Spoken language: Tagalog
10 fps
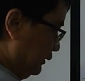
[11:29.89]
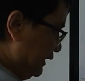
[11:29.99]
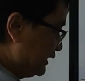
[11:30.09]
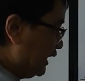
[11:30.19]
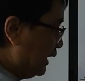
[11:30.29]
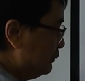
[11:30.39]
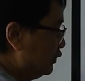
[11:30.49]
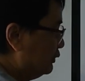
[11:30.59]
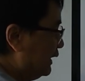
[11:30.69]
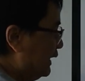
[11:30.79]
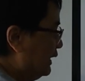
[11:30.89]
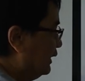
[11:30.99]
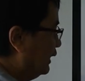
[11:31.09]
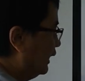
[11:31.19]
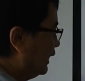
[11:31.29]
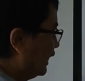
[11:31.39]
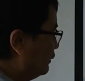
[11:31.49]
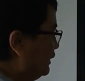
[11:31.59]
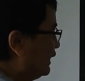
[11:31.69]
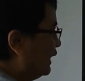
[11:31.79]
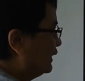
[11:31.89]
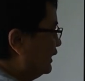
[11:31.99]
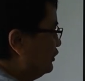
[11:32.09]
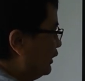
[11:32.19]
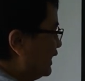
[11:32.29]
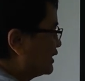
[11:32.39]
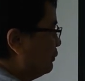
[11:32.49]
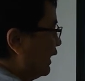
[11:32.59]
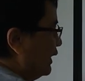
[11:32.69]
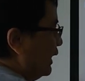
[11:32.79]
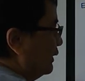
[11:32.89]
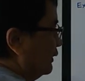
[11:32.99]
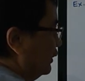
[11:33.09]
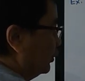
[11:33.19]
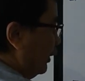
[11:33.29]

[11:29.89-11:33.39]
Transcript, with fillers: This time yung D, ang gagamitin natin yung X bar na, yung